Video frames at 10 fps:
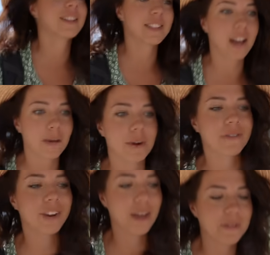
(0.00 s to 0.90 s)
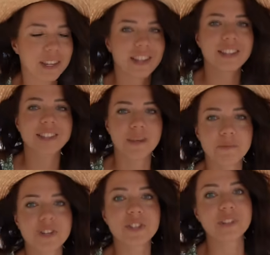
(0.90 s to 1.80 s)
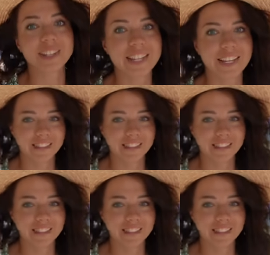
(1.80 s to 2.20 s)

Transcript: Самое время, наконец то пожить в отеле.